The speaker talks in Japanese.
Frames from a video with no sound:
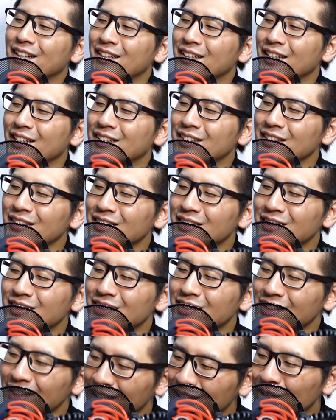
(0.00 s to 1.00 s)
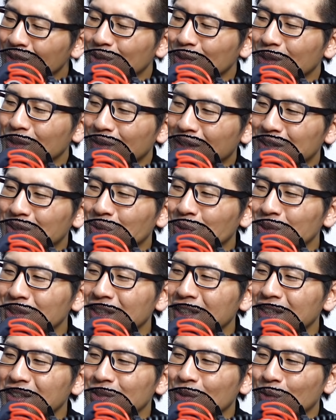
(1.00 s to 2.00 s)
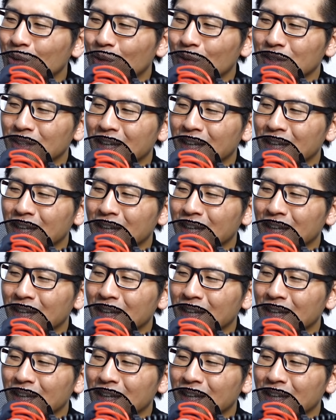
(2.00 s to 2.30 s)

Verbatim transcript: で D3 の時は正直